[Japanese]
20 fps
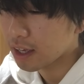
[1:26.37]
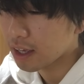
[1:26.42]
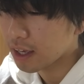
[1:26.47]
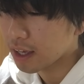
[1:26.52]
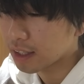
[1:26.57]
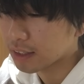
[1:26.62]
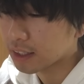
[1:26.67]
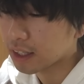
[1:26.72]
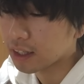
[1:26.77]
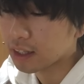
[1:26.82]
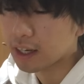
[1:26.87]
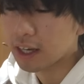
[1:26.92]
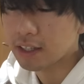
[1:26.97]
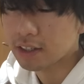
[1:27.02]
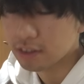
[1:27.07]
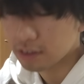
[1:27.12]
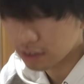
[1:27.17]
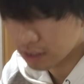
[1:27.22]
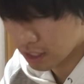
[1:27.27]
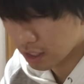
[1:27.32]
えー、戦い
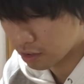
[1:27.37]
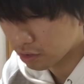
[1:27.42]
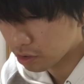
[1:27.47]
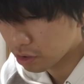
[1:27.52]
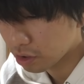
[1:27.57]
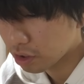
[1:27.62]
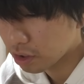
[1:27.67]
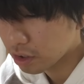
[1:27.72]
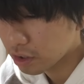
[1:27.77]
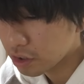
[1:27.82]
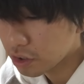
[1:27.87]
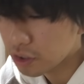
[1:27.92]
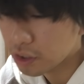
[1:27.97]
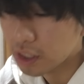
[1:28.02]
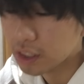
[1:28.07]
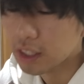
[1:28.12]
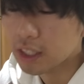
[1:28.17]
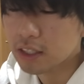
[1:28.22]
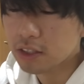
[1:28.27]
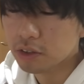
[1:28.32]
続けるという
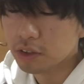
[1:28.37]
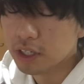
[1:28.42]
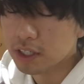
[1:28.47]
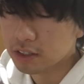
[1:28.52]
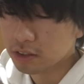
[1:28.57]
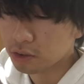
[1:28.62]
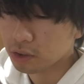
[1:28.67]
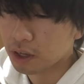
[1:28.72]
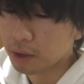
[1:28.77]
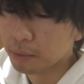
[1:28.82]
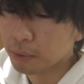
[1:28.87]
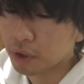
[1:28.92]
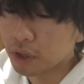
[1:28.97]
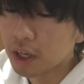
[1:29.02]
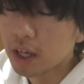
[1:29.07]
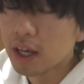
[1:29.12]
形のやつとかも